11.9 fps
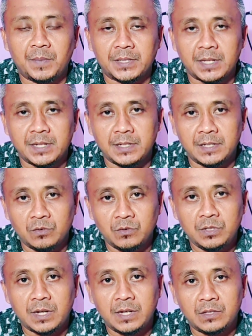Pertanyaan
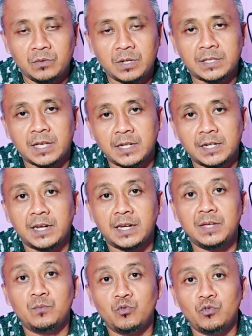itu yaitu datangnya
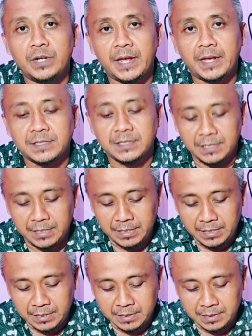dari Ibu Desi